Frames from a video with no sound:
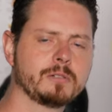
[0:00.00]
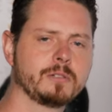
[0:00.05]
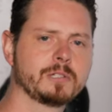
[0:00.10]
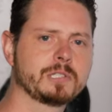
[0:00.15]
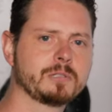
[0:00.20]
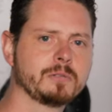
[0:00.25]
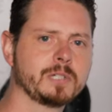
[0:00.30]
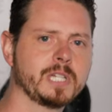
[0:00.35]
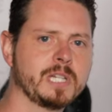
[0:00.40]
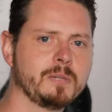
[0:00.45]
noch
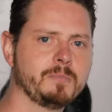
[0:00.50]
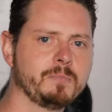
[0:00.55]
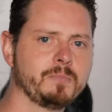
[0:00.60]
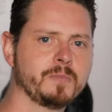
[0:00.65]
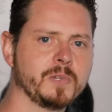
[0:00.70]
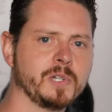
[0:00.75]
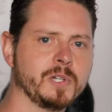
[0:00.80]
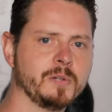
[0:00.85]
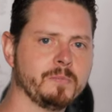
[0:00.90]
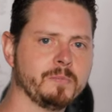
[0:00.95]
zu
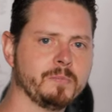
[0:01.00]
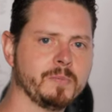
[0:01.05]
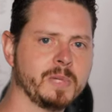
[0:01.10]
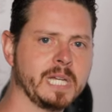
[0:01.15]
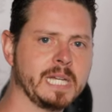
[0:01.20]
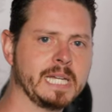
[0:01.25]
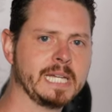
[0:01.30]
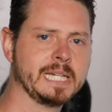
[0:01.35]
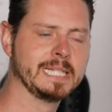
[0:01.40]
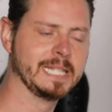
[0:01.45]
geben, ähm,
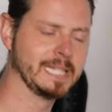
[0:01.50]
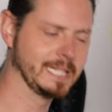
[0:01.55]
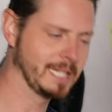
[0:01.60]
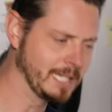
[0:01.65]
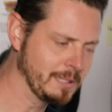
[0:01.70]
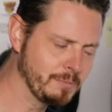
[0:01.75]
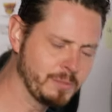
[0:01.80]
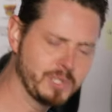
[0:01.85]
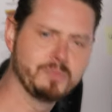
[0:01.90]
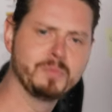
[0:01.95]
denn da
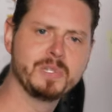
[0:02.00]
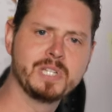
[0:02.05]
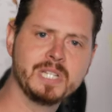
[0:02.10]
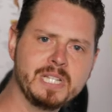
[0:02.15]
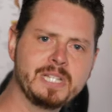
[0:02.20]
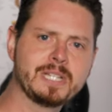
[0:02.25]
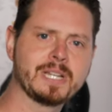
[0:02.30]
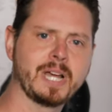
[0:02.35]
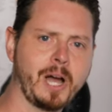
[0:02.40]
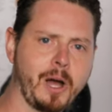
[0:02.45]
nehme ich mich
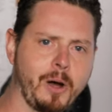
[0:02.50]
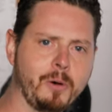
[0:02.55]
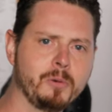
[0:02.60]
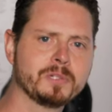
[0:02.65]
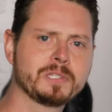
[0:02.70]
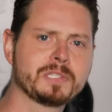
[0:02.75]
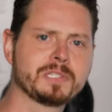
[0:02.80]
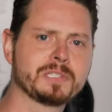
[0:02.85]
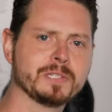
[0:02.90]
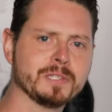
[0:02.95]
nicht
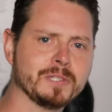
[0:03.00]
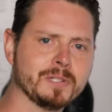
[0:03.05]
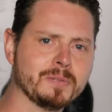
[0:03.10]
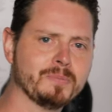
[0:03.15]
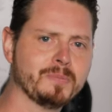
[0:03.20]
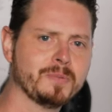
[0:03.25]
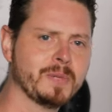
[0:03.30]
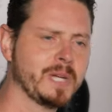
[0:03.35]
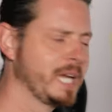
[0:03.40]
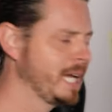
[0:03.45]
raus.
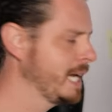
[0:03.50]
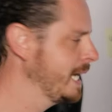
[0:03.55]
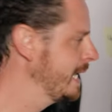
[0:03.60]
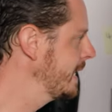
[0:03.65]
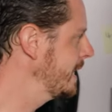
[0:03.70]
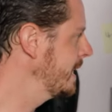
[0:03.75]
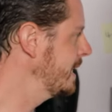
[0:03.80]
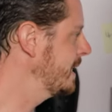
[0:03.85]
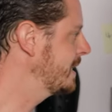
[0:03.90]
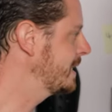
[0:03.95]
Ähm,
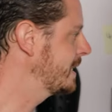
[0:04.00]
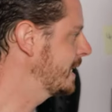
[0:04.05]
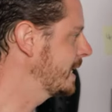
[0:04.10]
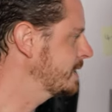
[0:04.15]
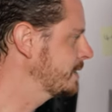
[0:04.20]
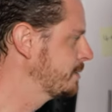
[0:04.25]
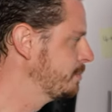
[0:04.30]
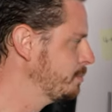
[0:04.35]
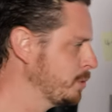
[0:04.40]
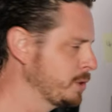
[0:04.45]

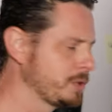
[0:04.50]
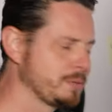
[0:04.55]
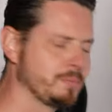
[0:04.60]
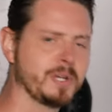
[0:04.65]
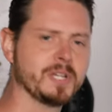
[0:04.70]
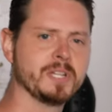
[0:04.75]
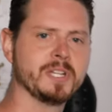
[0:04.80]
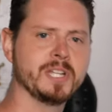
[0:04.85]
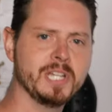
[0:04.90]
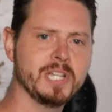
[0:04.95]
das muss man